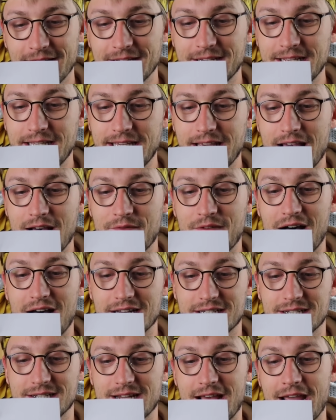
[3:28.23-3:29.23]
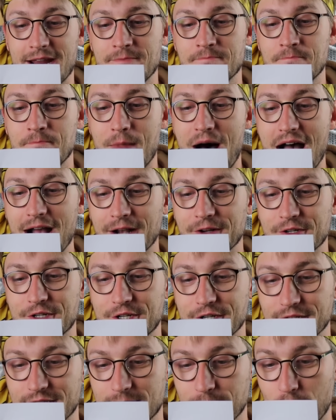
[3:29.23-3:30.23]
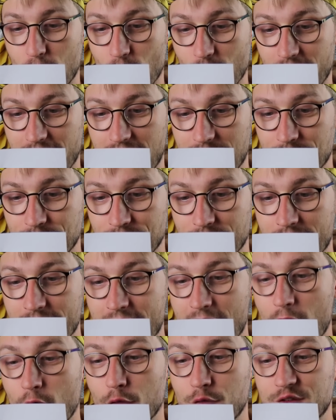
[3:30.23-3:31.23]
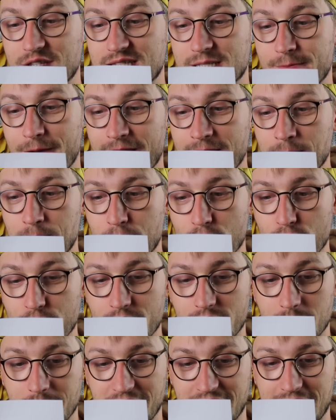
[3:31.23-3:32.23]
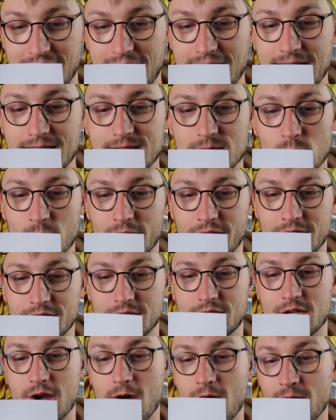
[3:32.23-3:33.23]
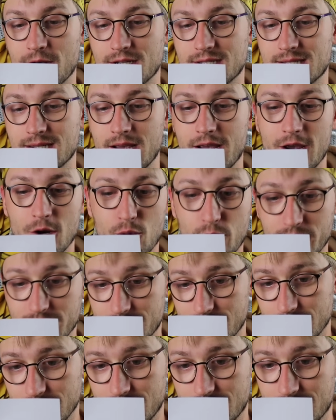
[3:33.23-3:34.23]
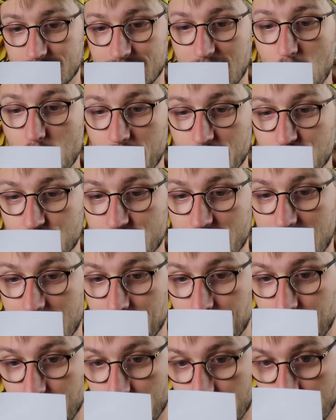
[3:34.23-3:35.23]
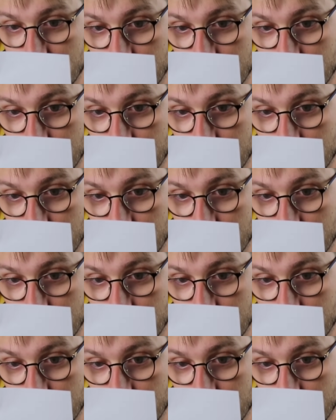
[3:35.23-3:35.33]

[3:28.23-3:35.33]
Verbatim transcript: Dich erwartet ein magisches Programm auf zwei Bühnen mit Lesungen, Talks, Quizzes, Zauberstab,